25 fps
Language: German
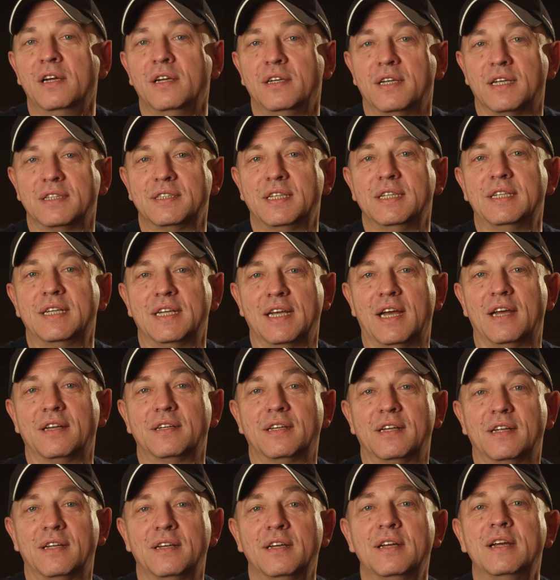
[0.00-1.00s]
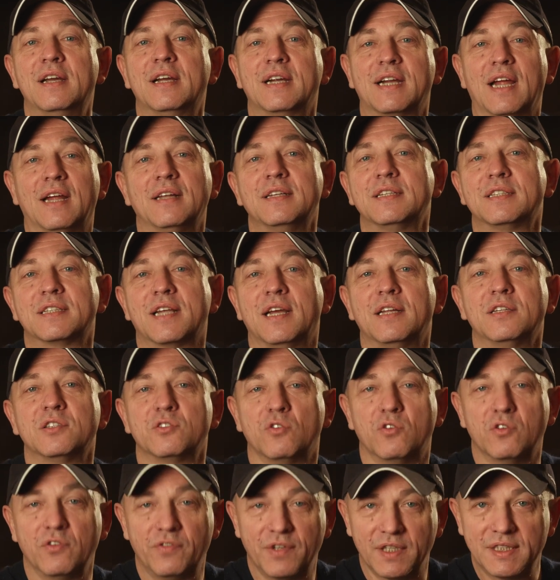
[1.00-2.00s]
dass die Theater ganz, ganz
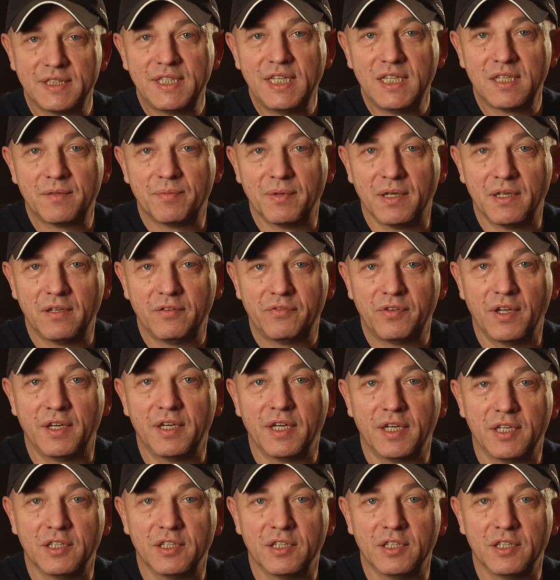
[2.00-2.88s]
unverzichtbar für eine